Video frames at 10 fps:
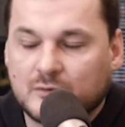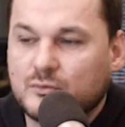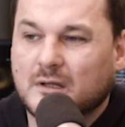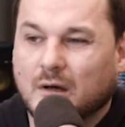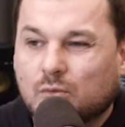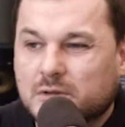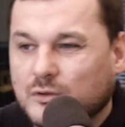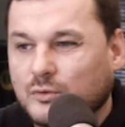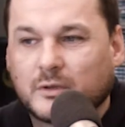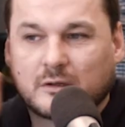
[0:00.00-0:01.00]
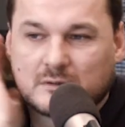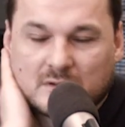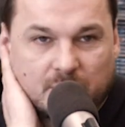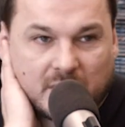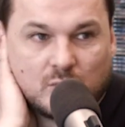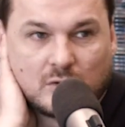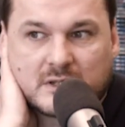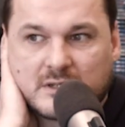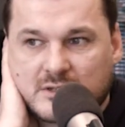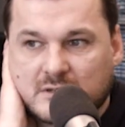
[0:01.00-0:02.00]
ну, не на улицах умирают, это перебор,
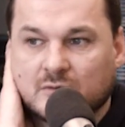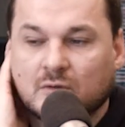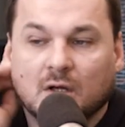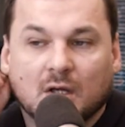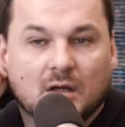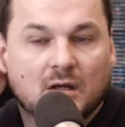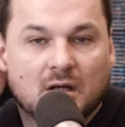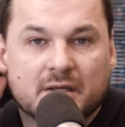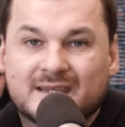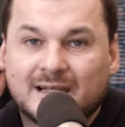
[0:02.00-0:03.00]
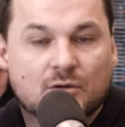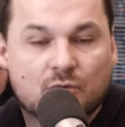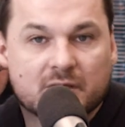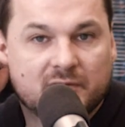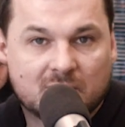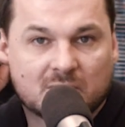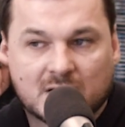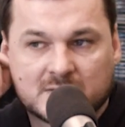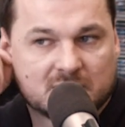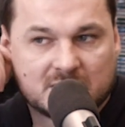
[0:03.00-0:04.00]
конечно, но э, далеко не всем
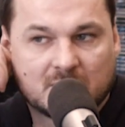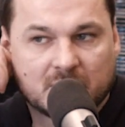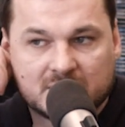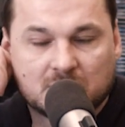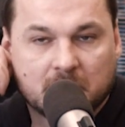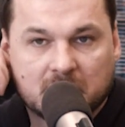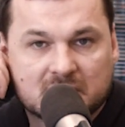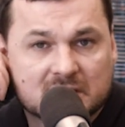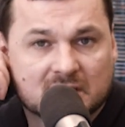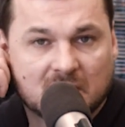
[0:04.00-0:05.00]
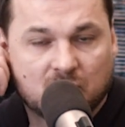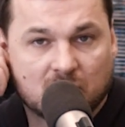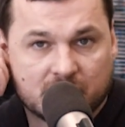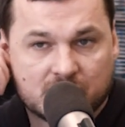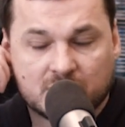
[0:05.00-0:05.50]
оказывается необходимая медицинская помощь.